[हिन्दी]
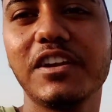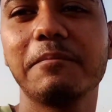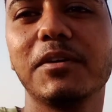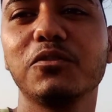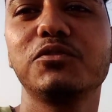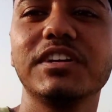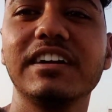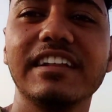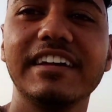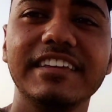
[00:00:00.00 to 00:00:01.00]
फिर अपन को
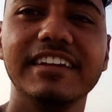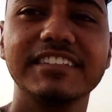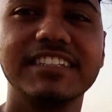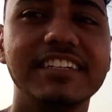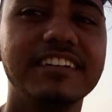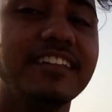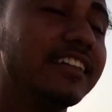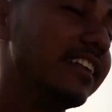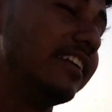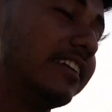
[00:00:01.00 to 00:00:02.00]
चढ़ना है यहाँ से
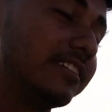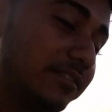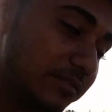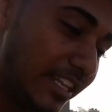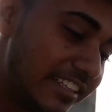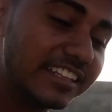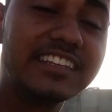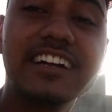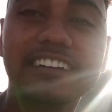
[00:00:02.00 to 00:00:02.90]
देखते